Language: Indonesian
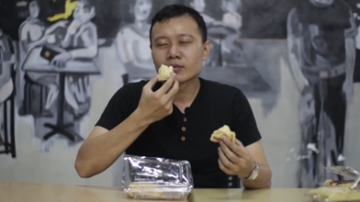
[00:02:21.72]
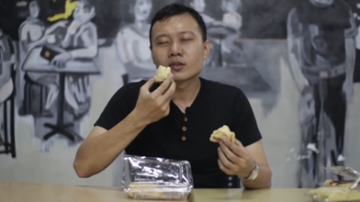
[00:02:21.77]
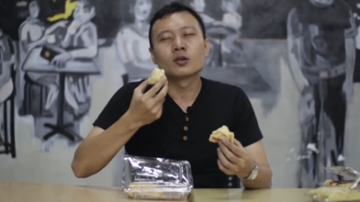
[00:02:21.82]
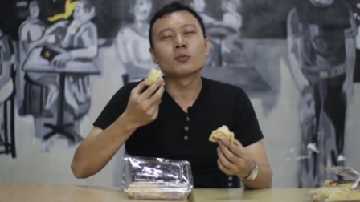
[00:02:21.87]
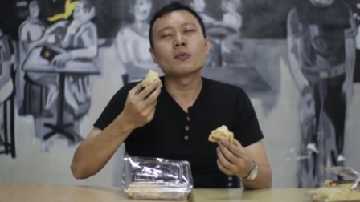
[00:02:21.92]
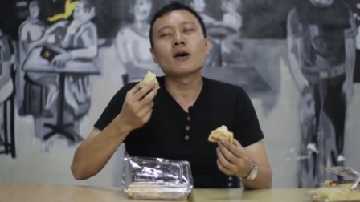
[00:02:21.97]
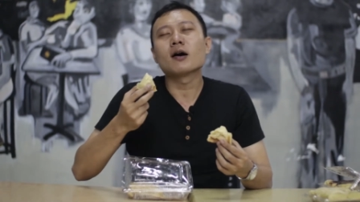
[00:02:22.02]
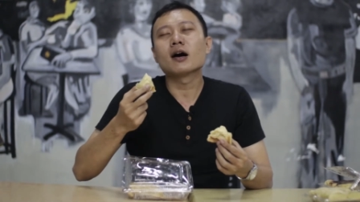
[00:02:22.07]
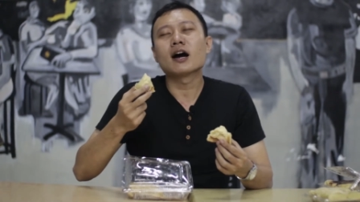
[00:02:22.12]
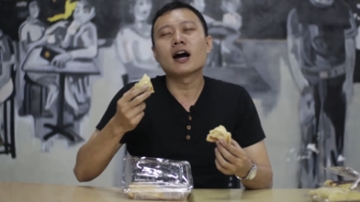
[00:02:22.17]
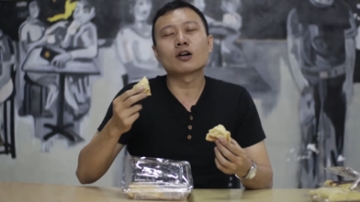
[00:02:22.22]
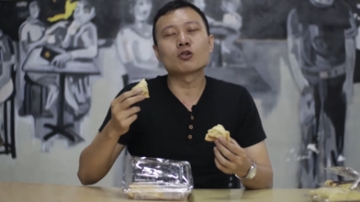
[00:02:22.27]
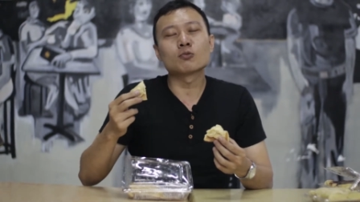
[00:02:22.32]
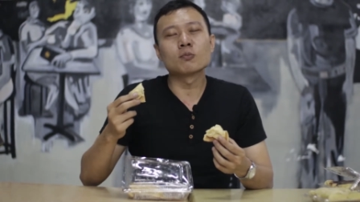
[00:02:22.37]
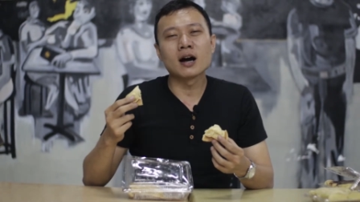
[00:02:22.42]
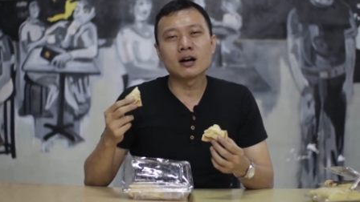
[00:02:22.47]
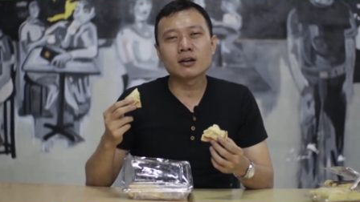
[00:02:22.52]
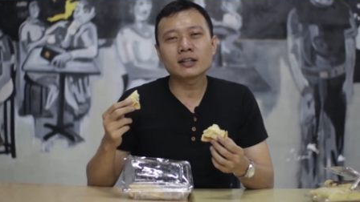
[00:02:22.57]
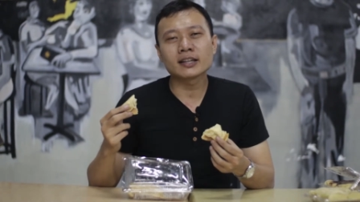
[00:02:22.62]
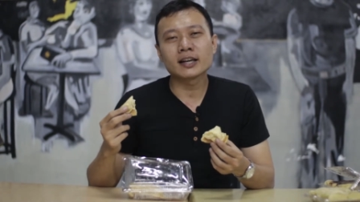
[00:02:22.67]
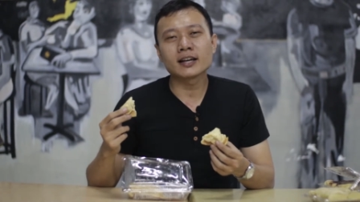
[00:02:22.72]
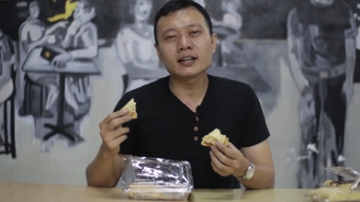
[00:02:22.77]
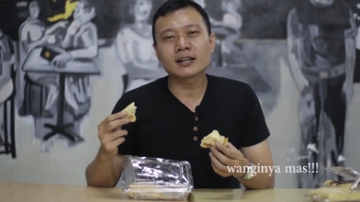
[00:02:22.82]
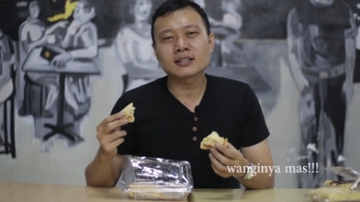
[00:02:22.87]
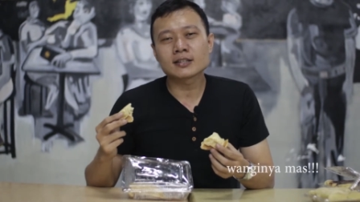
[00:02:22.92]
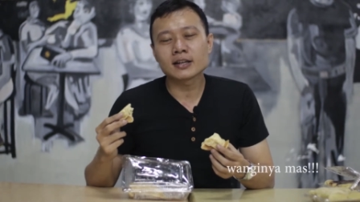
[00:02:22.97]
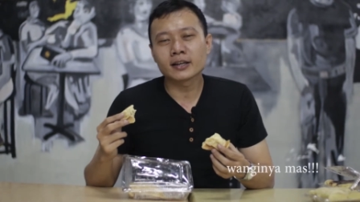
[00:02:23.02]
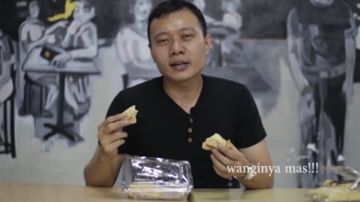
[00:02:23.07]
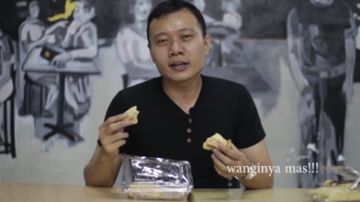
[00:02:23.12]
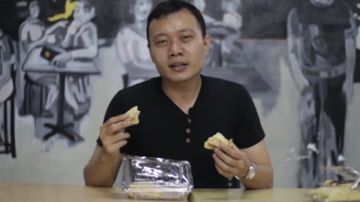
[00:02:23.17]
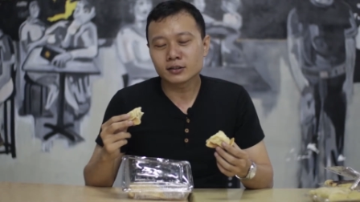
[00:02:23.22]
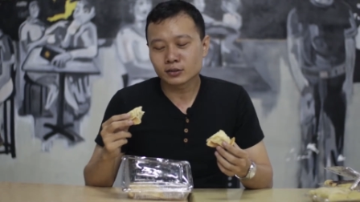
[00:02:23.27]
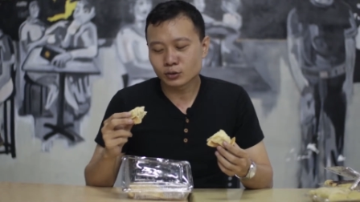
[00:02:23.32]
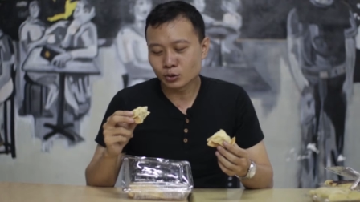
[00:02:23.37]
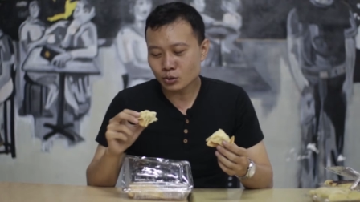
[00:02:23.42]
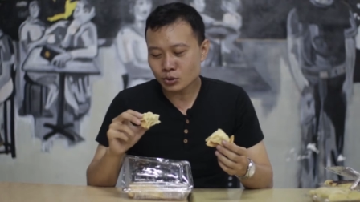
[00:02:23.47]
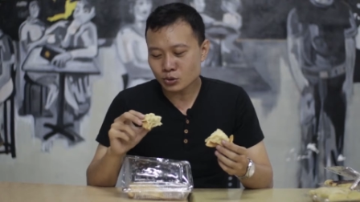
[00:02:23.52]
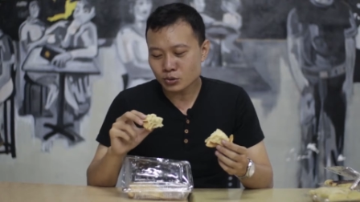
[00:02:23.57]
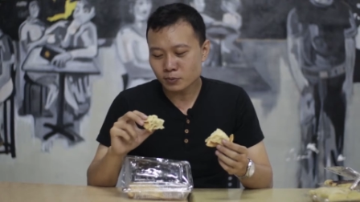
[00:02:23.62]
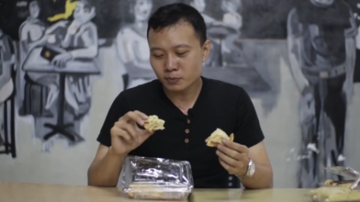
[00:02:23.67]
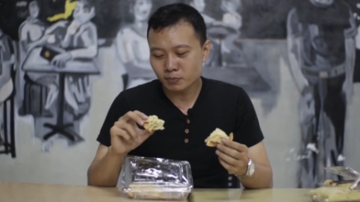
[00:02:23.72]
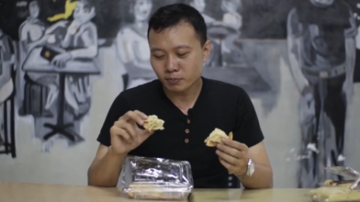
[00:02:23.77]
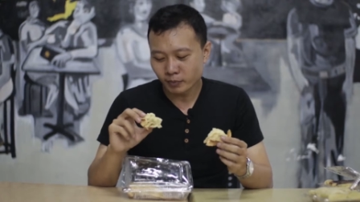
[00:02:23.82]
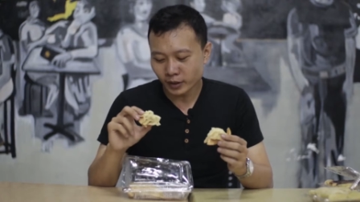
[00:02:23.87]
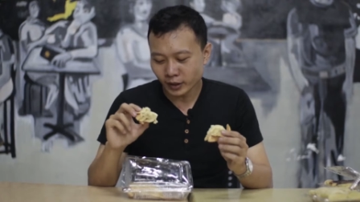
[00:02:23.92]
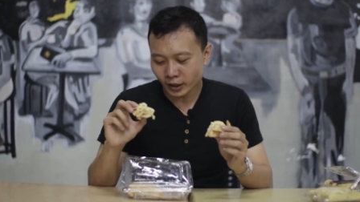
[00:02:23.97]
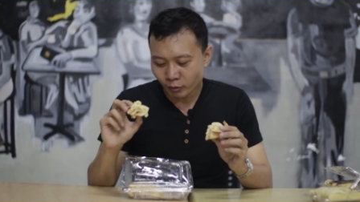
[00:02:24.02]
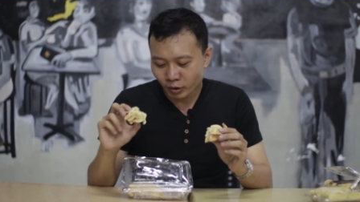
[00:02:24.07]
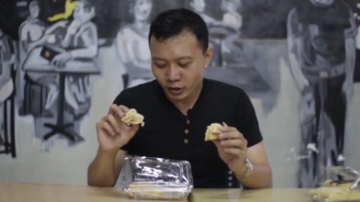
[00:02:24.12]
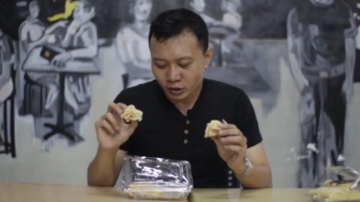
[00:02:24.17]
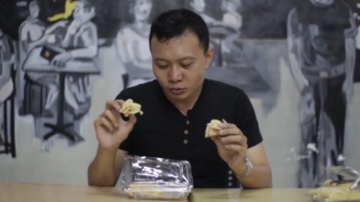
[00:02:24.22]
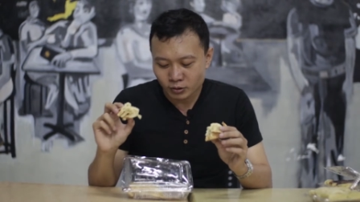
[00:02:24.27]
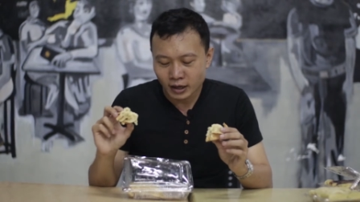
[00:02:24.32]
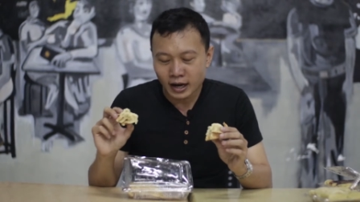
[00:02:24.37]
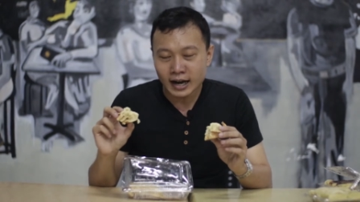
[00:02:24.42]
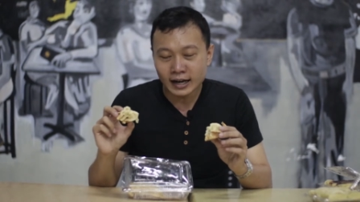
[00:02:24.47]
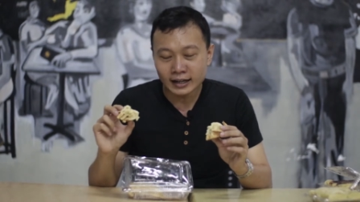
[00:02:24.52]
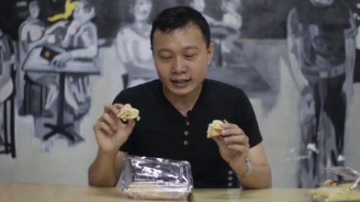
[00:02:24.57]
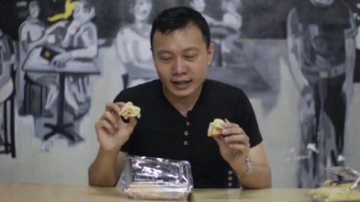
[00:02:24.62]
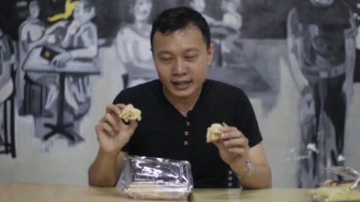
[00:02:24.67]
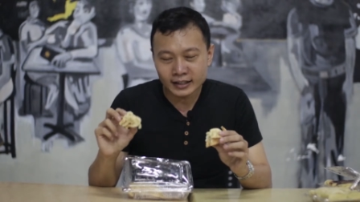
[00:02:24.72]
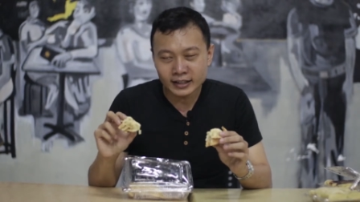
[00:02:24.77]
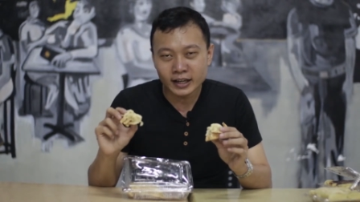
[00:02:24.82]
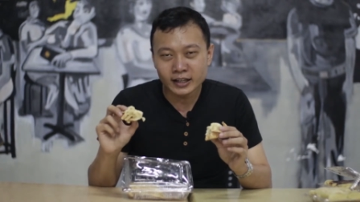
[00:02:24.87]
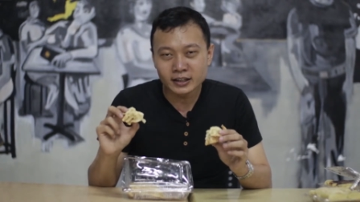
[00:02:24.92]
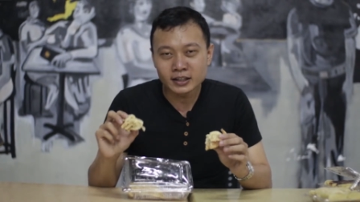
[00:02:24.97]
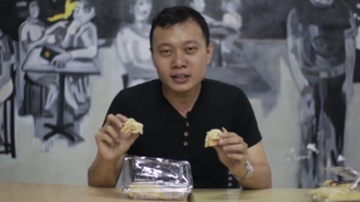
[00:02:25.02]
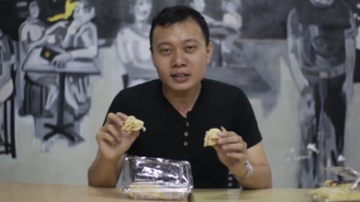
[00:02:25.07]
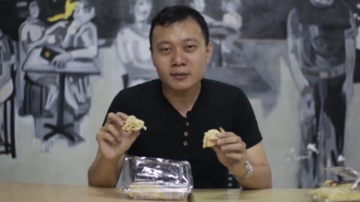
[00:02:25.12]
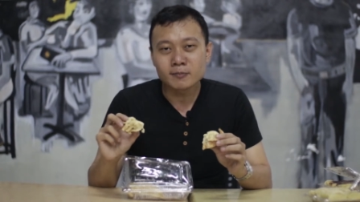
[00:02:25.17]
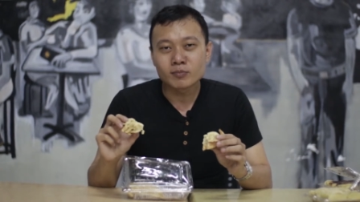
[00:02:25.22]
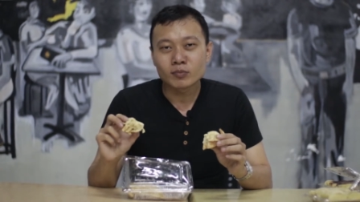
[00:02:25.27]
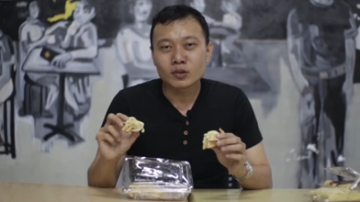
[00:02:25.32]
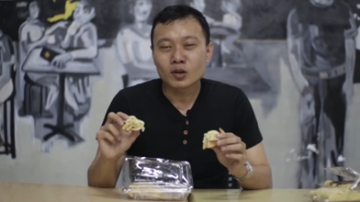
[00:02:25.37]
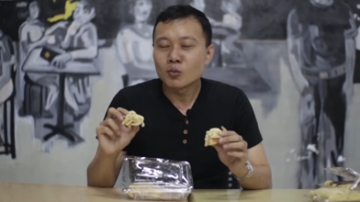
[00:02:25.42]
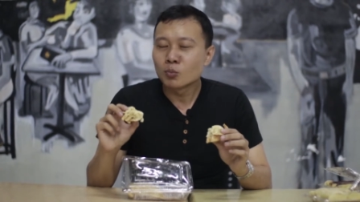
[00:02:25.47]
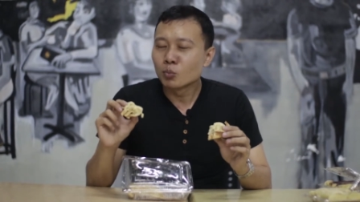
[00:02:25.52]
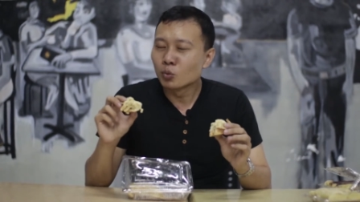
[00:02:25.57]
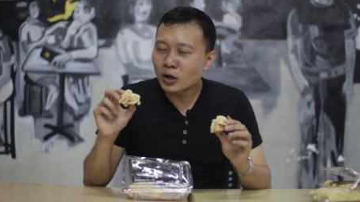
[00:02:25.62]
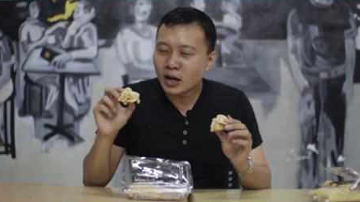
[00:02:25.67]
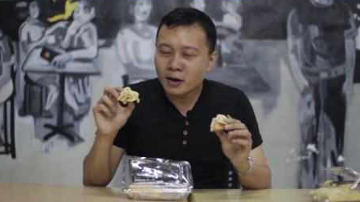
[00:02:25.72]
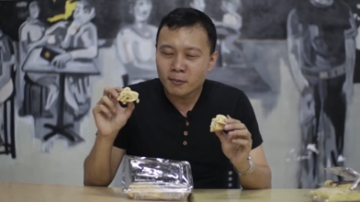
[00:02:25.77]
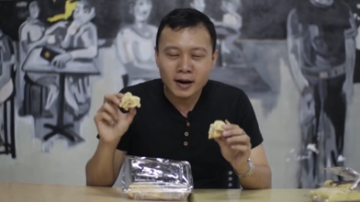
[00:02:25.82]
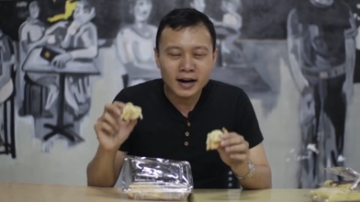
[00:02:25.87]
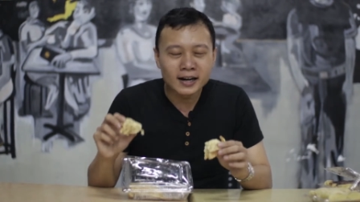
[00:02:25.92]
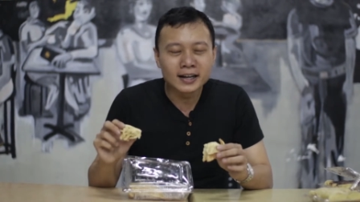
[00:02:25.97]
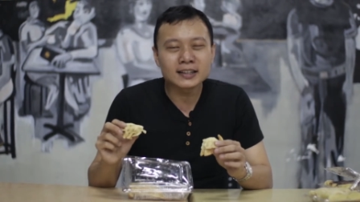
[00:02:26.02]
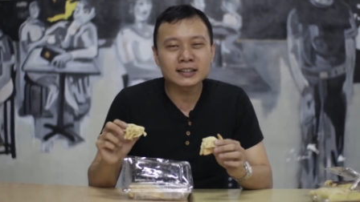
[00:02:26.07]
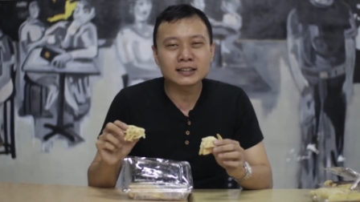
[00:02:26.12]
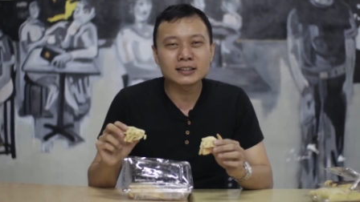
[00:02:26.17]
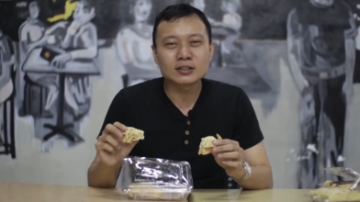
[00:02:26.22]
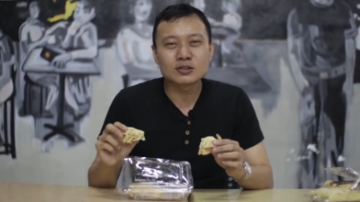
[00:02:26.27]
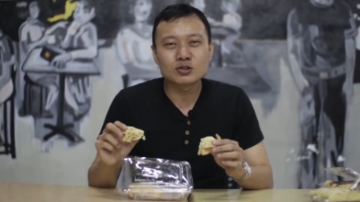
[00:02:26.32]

Wah harum banget ya rasanya. Terus BTW juga harganya ini murah banget.